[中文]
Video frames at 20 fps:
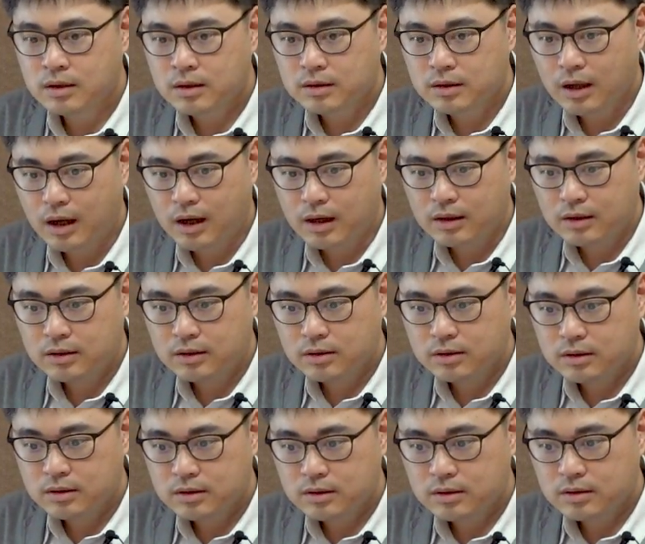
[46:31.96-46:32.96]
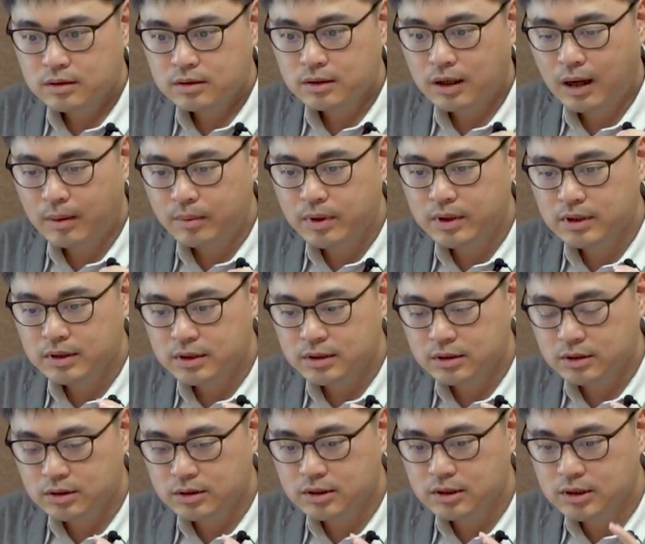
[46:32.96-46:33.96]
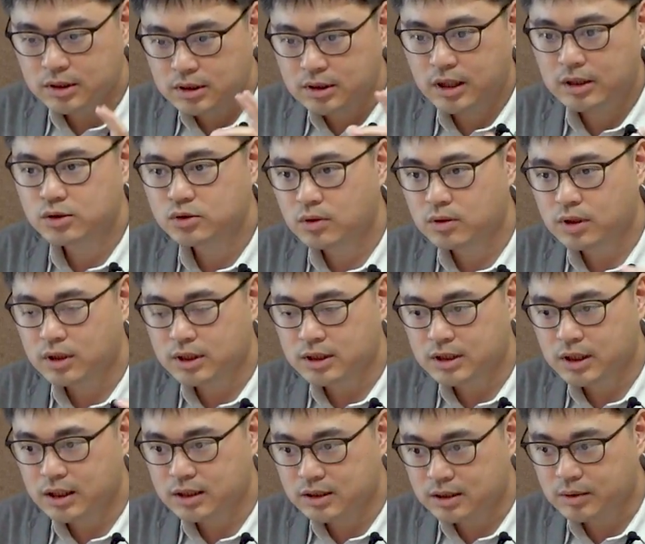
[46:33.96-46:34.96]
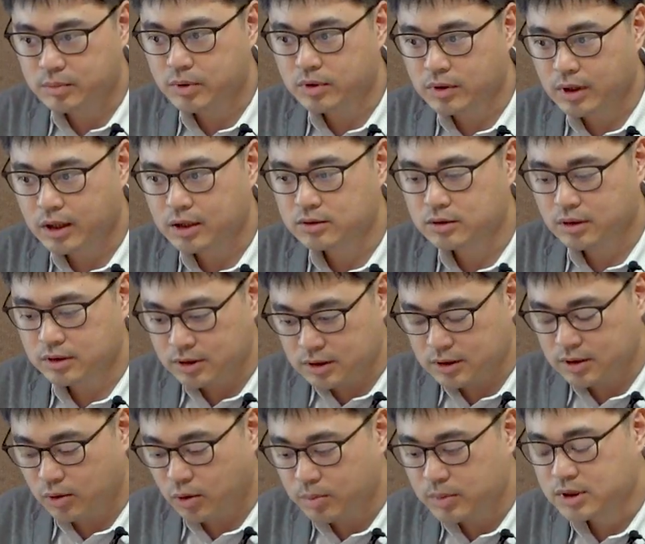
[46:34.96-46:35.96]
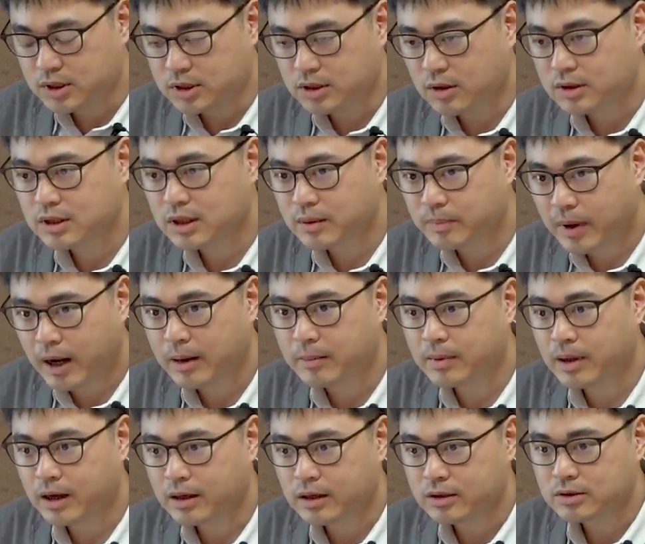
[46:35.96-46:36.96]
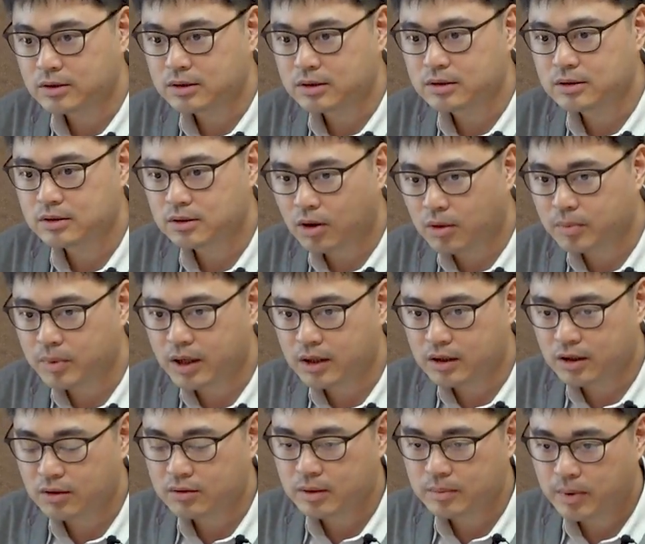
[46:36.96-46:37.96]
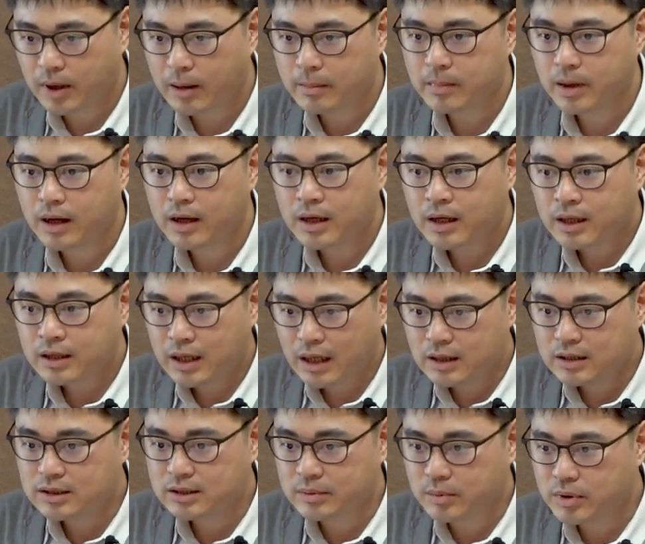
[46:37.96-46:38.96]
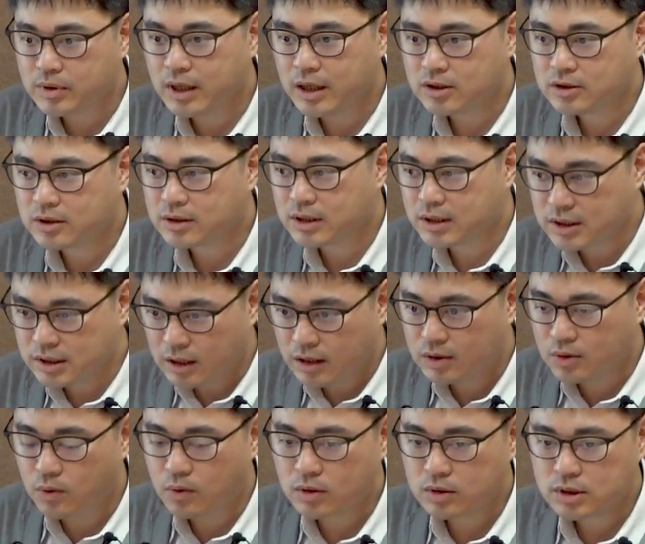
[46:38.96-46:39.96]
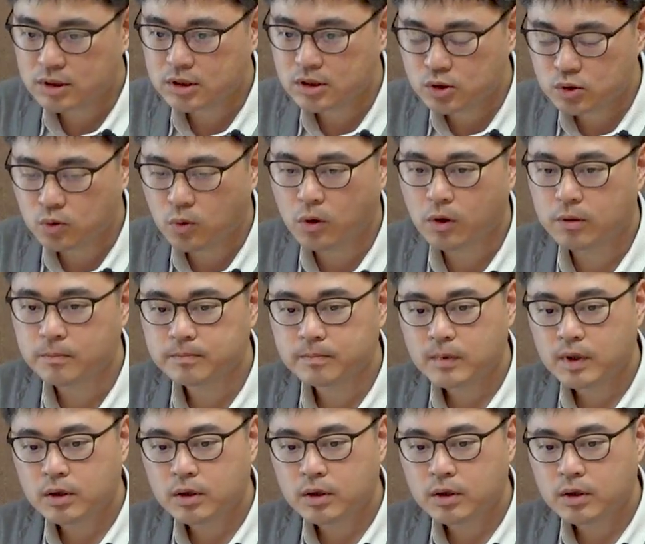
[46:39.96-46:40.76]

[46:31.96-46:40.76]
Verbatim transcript: 那他们就是之前做了一些 simulation，就是我们使用这个 pipeline，也就是 NoMa 用的 pipeline，它的 simulation 的结果是说，